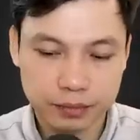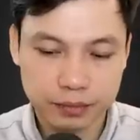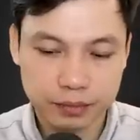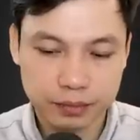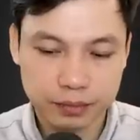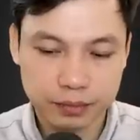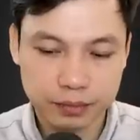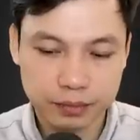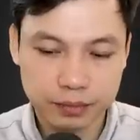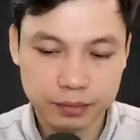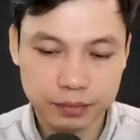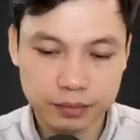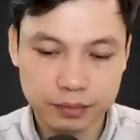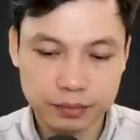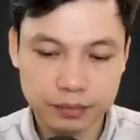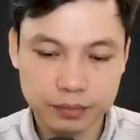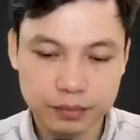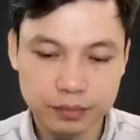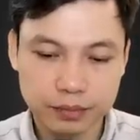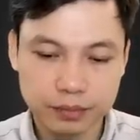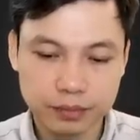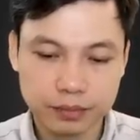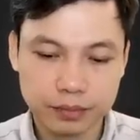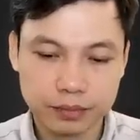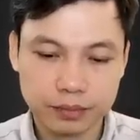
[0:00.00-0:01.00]
đây chính là
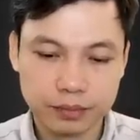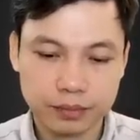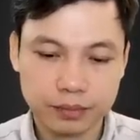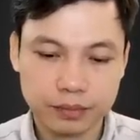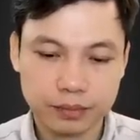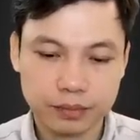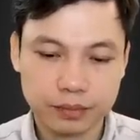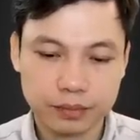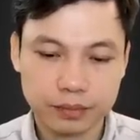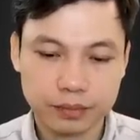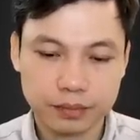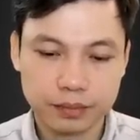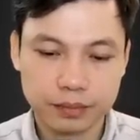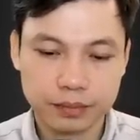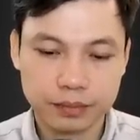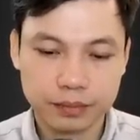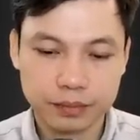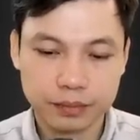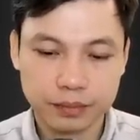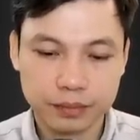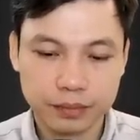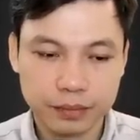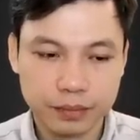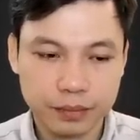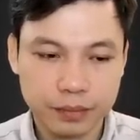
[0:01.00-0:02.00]
cổ long trùng
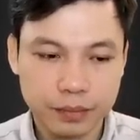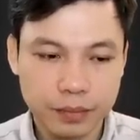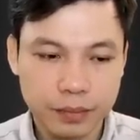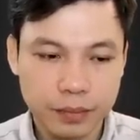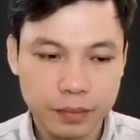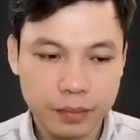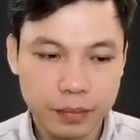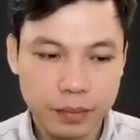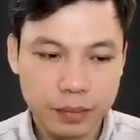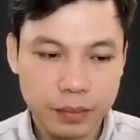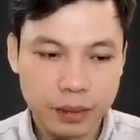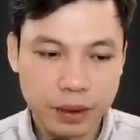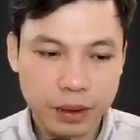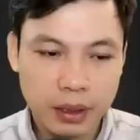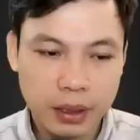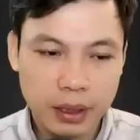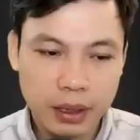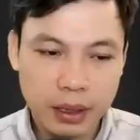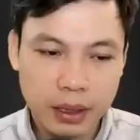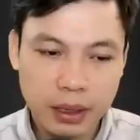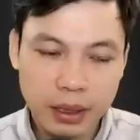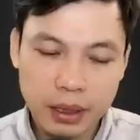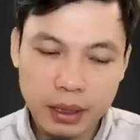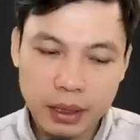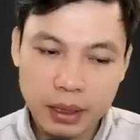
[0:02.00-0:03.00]
trong truyền thuyết,
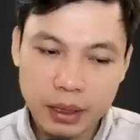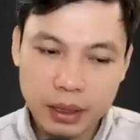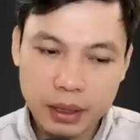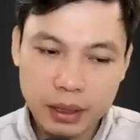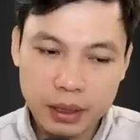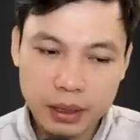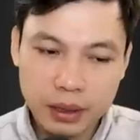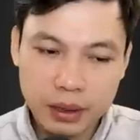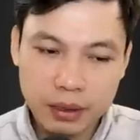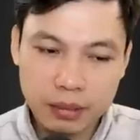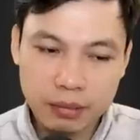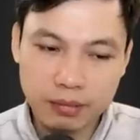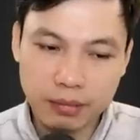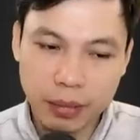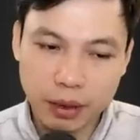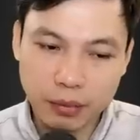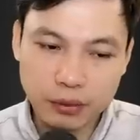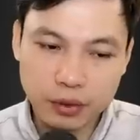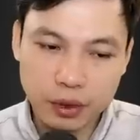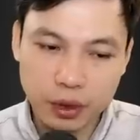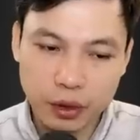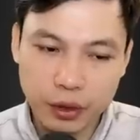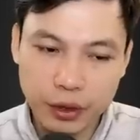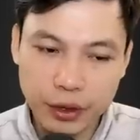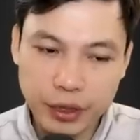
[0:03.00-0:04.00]
là thứ cùng hung
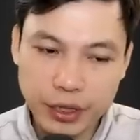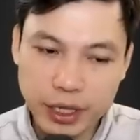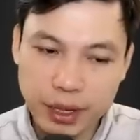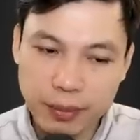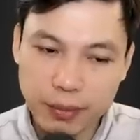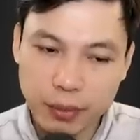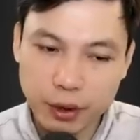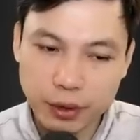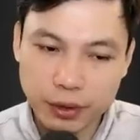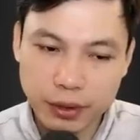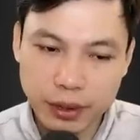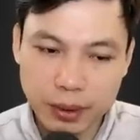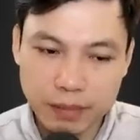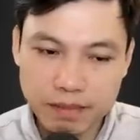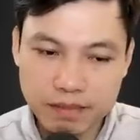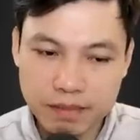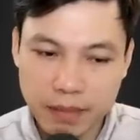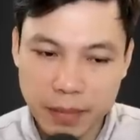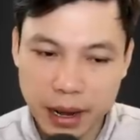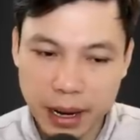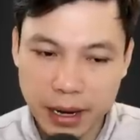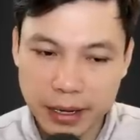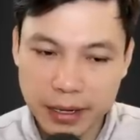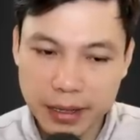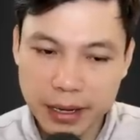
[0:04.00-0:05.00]
cực ác trong giới
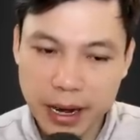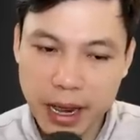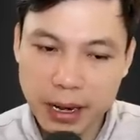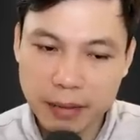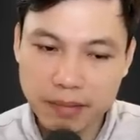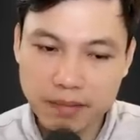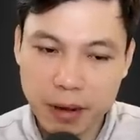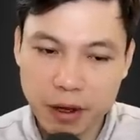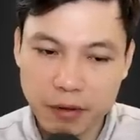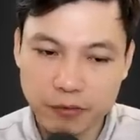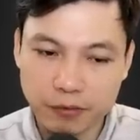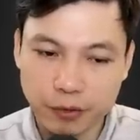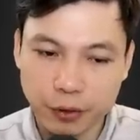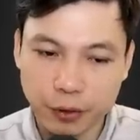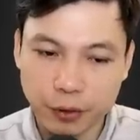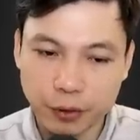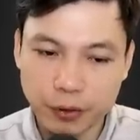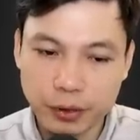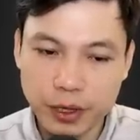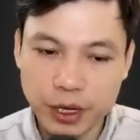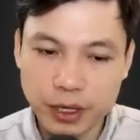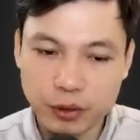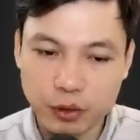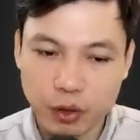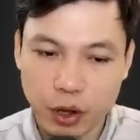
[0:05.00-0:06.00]
pháp sư Trung Hoa
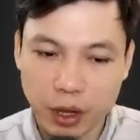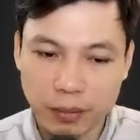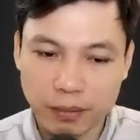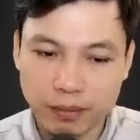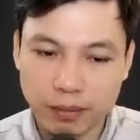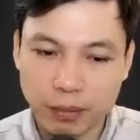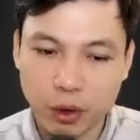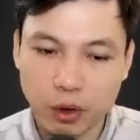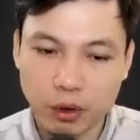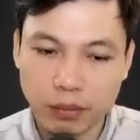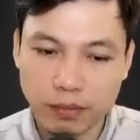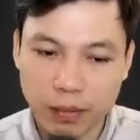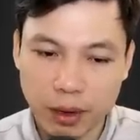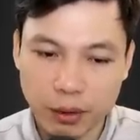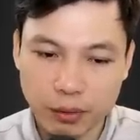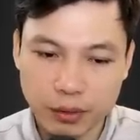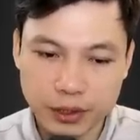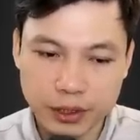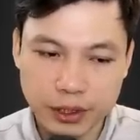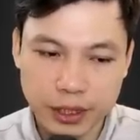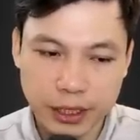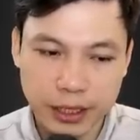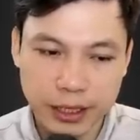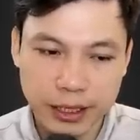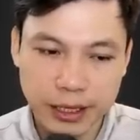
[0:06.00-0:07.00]
ngày xưa,
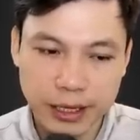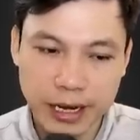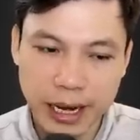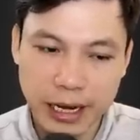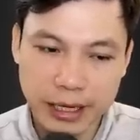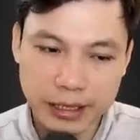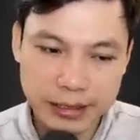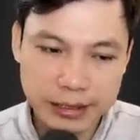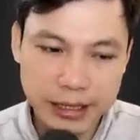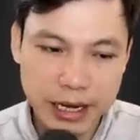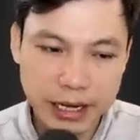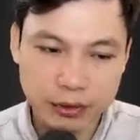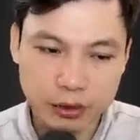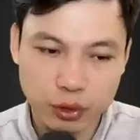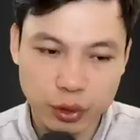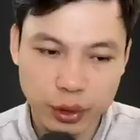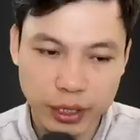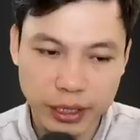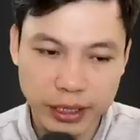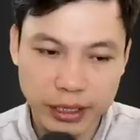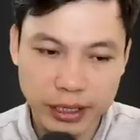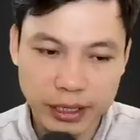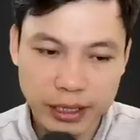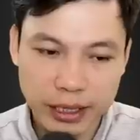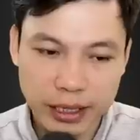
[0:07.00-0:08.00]
đặc biệt là người Miêu
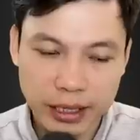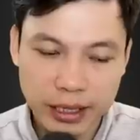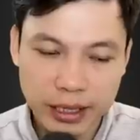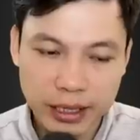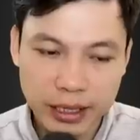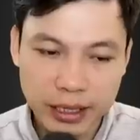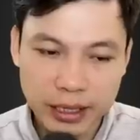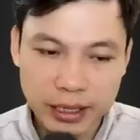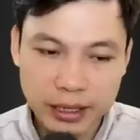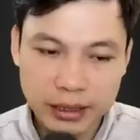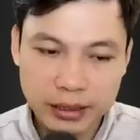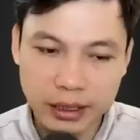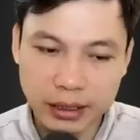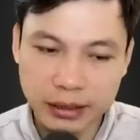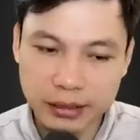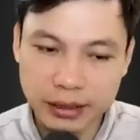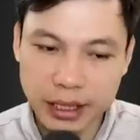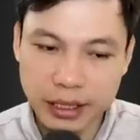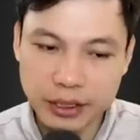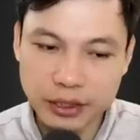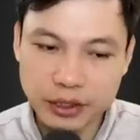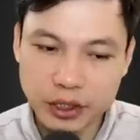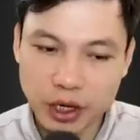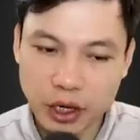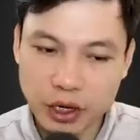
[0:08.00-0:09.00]
ở Tương Tây rất
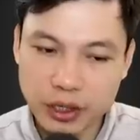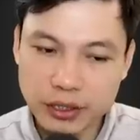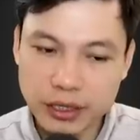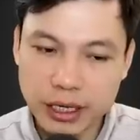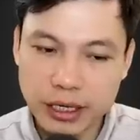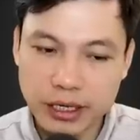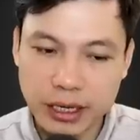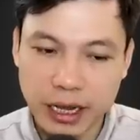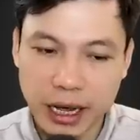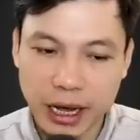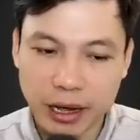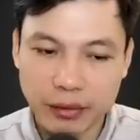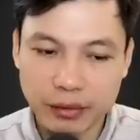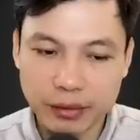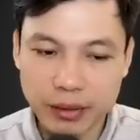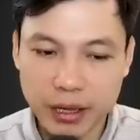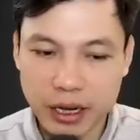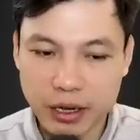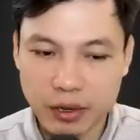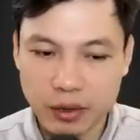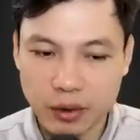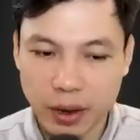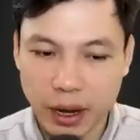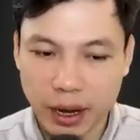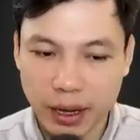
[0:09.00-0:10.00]
ưa chuộng.
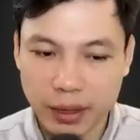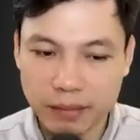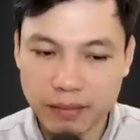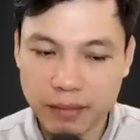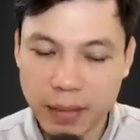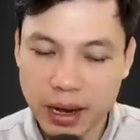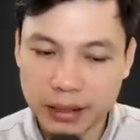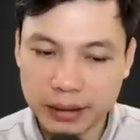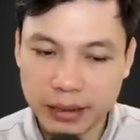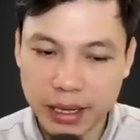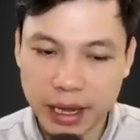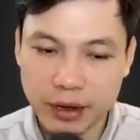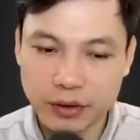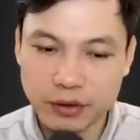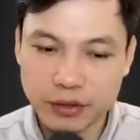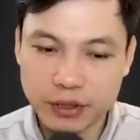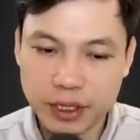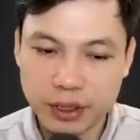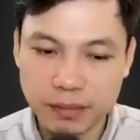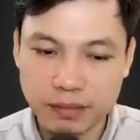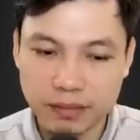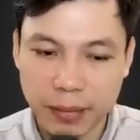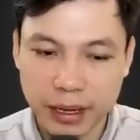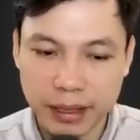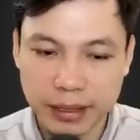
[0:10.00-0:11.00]
Có điều để
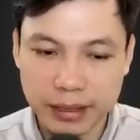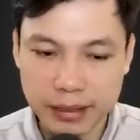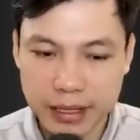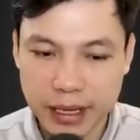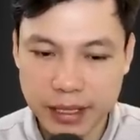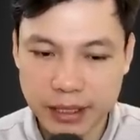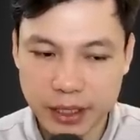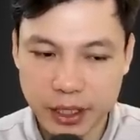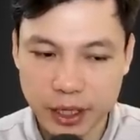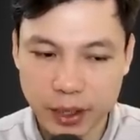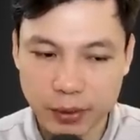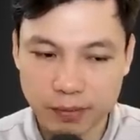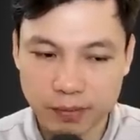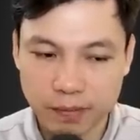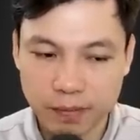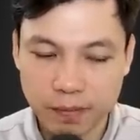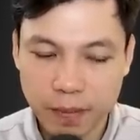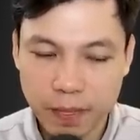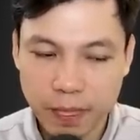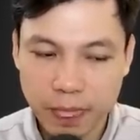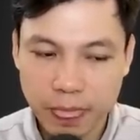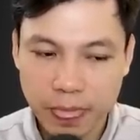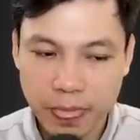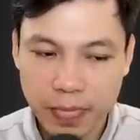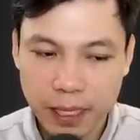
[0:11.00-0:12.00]
luyện được nó ra
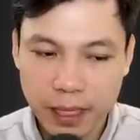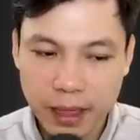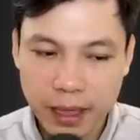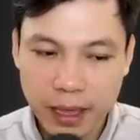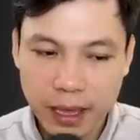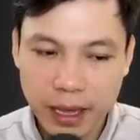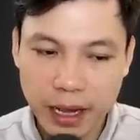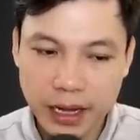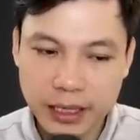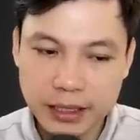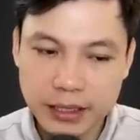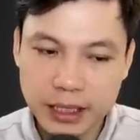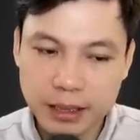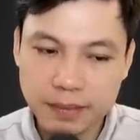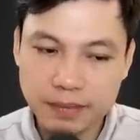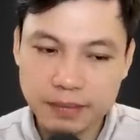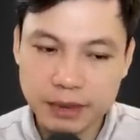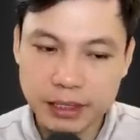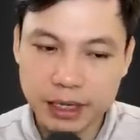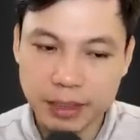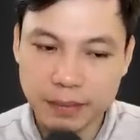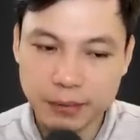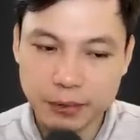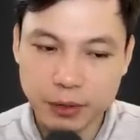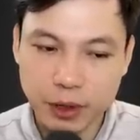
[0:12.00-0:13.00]
đến cảnh giới này
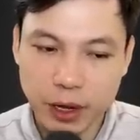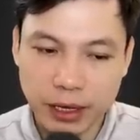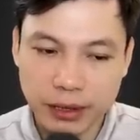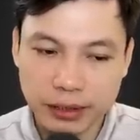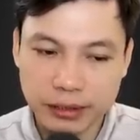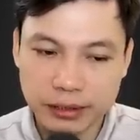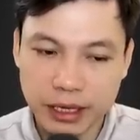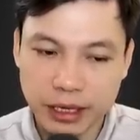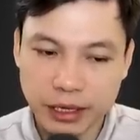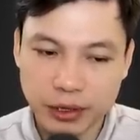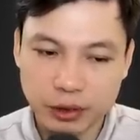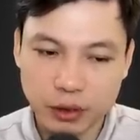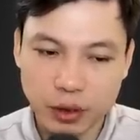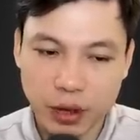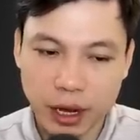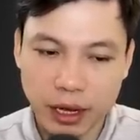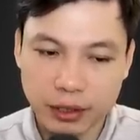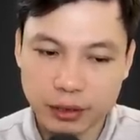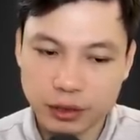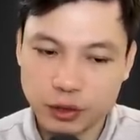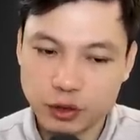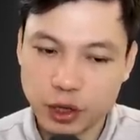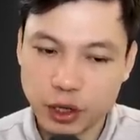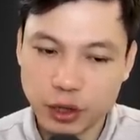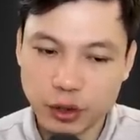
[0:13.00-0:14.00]
không phải là
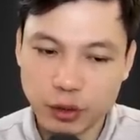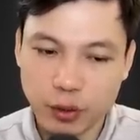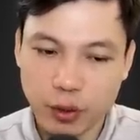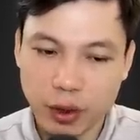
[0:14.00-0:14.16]
điều đơn